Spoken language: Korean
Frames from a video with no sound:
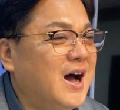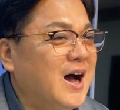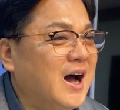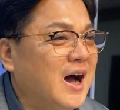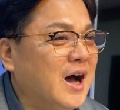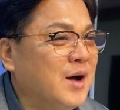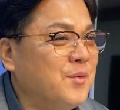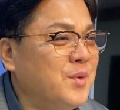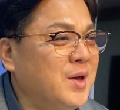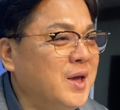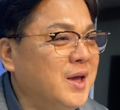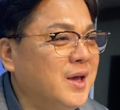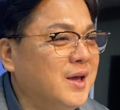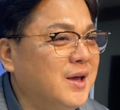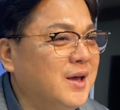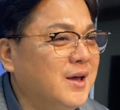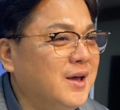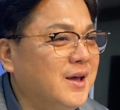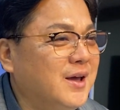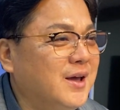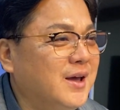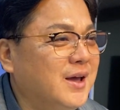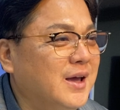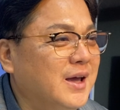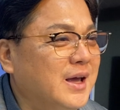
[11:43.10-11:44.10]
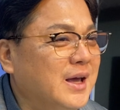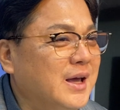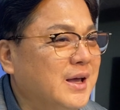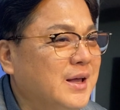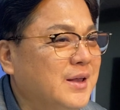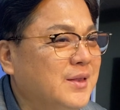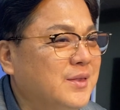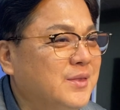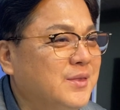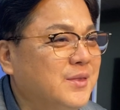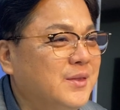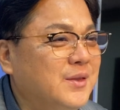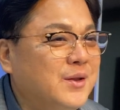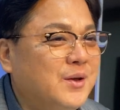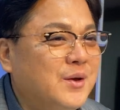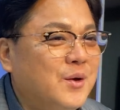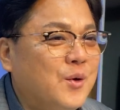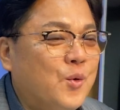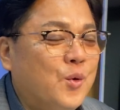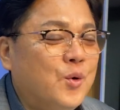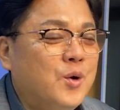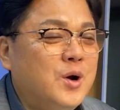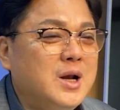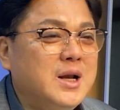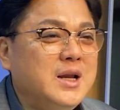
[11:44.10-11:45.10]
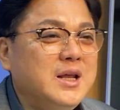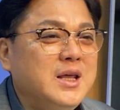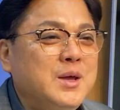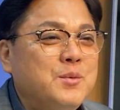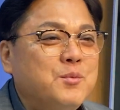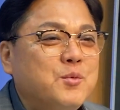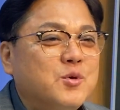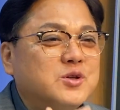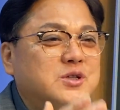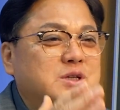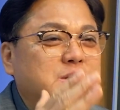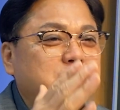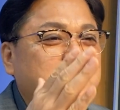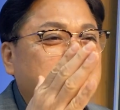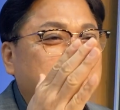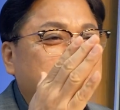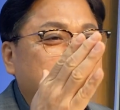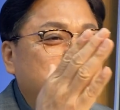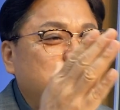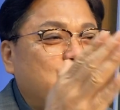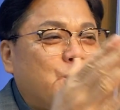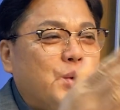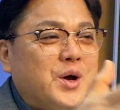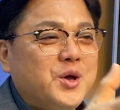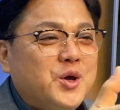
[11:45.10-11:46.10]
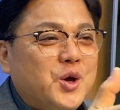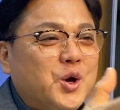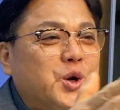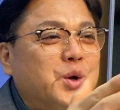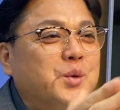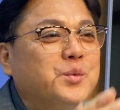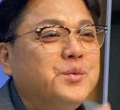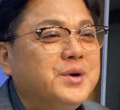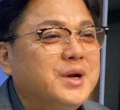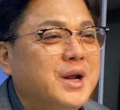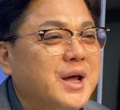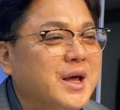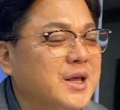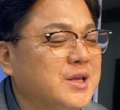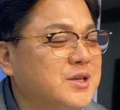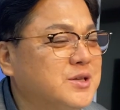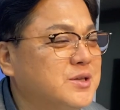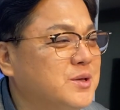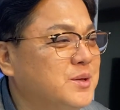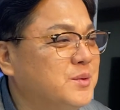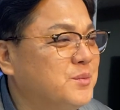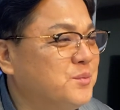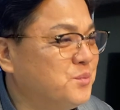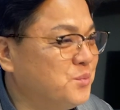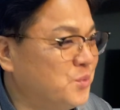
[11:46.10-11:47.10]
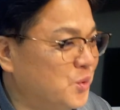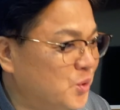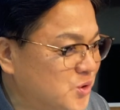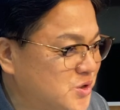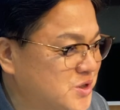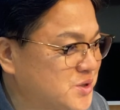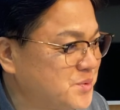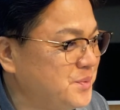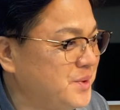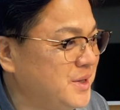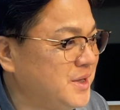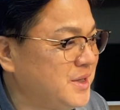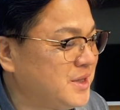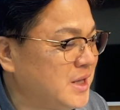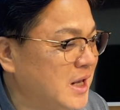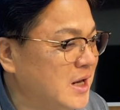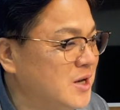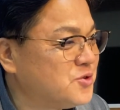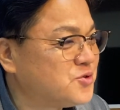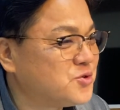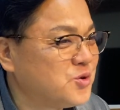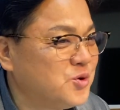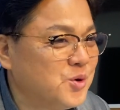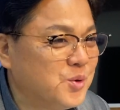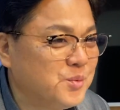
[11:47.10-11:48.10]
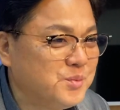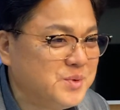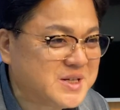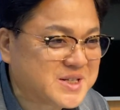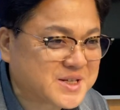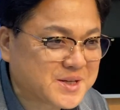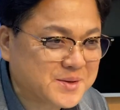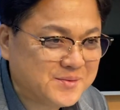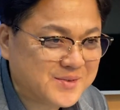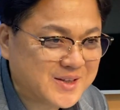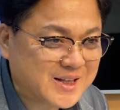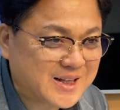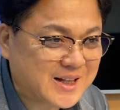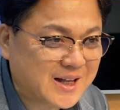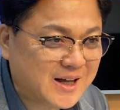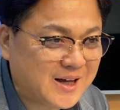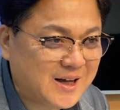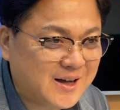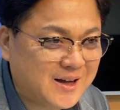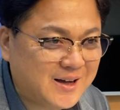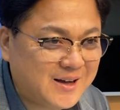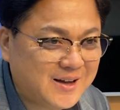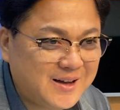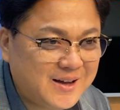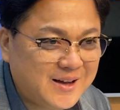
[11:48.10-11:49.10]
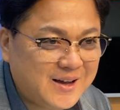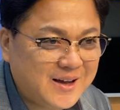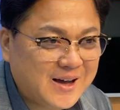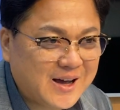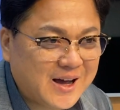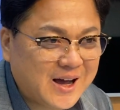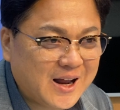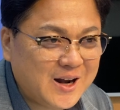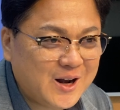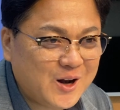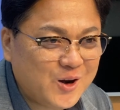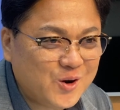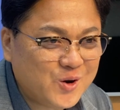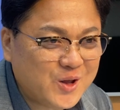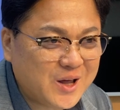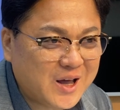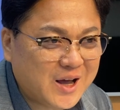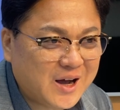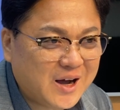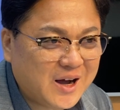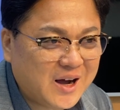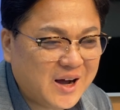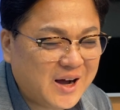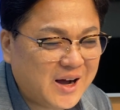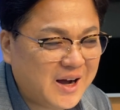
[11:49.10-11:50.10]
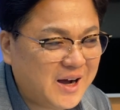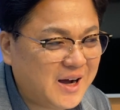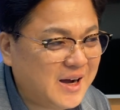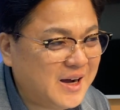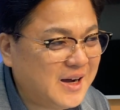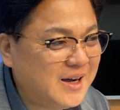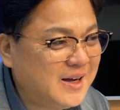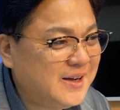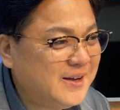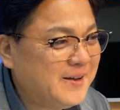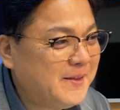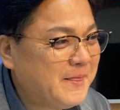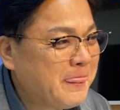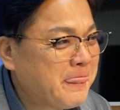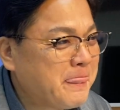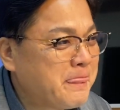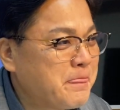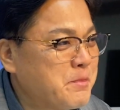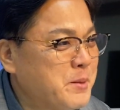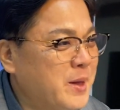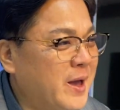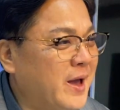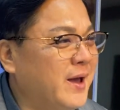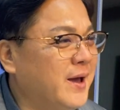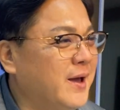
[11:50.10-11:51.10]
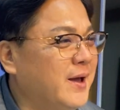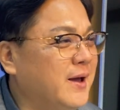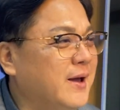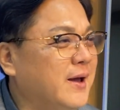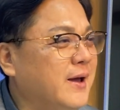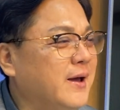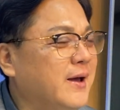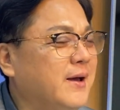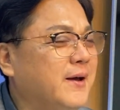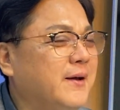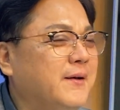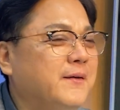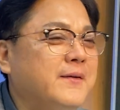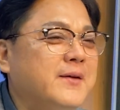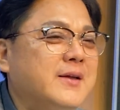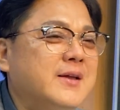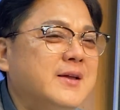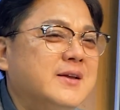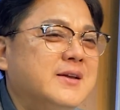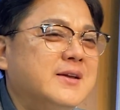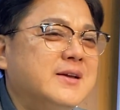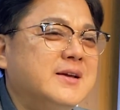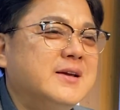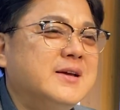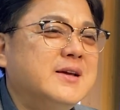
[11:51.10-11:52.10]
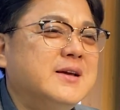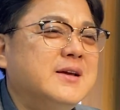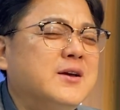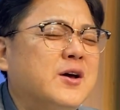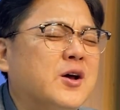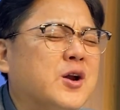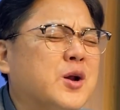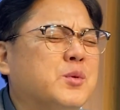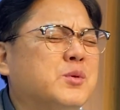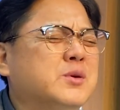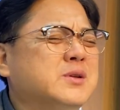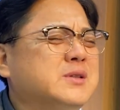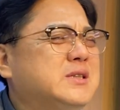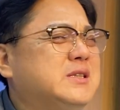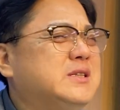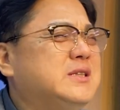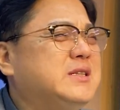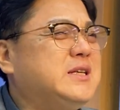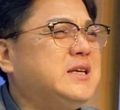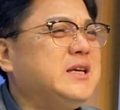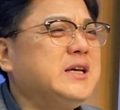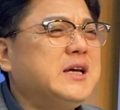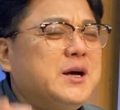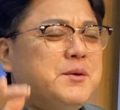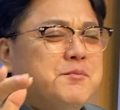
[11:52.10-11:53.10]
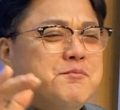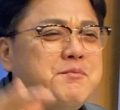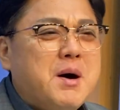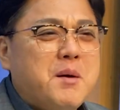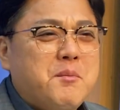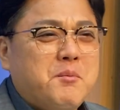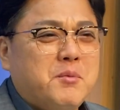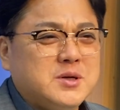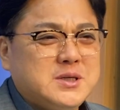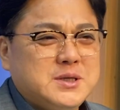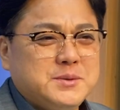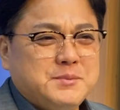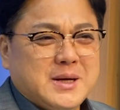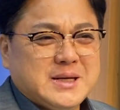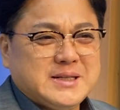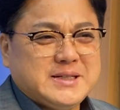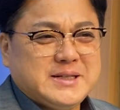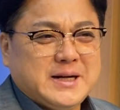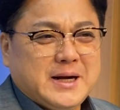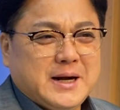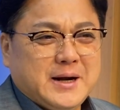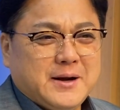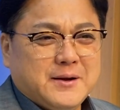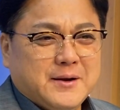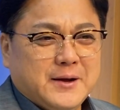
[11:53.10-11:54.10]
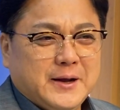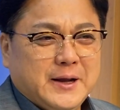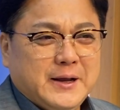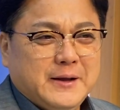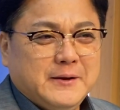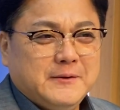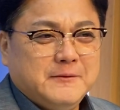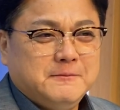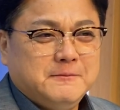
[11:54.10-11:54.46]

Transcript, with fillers: 아멘. 오늘 이 모습이 저와 여러분의 모습이 될 줄로 믿습니다. 할렐루야. 네. 여러분, 지금만 보지 마시라는 거예요.